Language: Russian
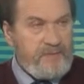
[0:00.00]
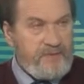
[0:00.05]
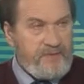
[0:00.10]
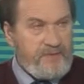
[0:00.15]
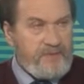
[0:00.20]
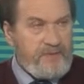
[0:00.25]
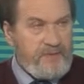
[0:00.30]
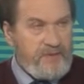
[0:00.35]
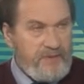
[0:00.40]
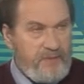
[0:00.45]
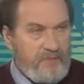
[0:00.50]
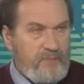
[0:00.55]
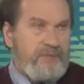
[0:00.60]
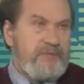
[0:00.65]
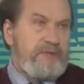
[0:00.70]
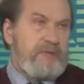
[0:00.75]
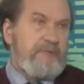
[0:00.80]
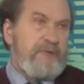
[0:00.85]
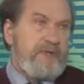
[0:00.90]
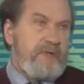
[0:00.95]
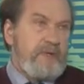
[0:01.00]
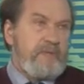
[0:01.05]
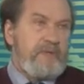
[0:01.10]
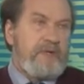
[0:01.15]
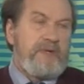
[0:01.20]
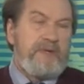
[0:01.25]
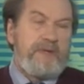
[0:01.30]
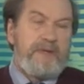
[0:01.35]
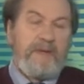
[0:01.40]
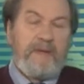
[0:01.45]
мужские ремесла
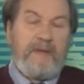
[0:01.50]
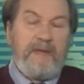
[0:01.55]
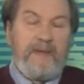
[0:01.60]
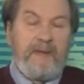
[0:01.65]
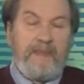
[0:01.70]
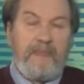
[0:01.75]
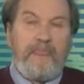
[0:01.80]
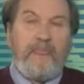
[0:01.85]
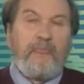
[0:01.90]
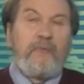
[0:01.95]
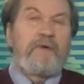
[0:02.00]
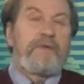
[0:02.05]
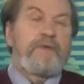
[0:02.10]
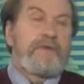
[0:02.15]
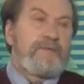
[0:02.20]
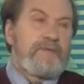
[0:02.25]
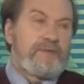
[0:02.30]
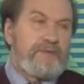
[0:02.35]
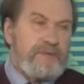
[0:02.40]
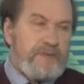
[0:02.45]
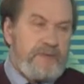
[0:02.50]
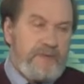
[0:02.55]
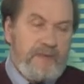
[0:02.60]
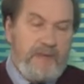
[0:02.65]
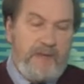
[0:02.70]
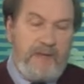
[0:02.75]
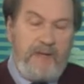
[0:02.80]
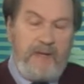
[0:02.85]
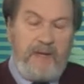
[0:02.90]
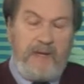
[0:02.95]
принимали, ну а девочки
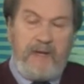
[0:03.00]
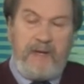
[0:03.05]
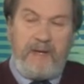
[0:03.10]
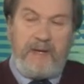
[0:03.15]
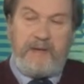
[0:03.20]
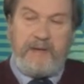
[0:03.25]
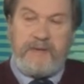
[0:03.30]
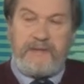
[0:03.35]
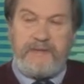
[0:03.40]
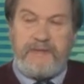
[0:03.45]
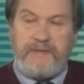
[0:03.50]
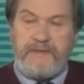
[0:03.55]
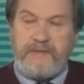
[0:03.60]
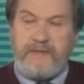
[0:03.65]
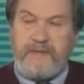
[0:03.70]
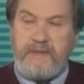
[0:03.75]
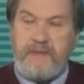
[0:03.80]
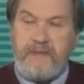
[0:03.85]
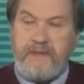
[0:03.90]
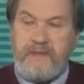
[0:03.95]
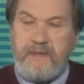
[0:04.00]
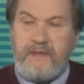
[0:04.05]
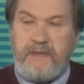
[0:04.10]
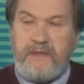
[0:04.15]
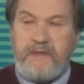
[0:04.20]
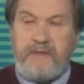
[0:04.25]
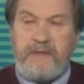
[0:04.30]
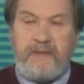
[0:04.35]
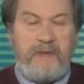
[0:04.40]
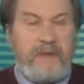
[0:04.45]
э, женские. И
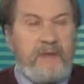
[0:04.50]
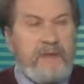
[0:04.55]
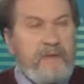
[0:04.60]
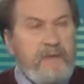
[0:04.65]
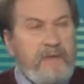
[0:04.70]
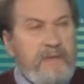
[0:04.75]
когда, да. Много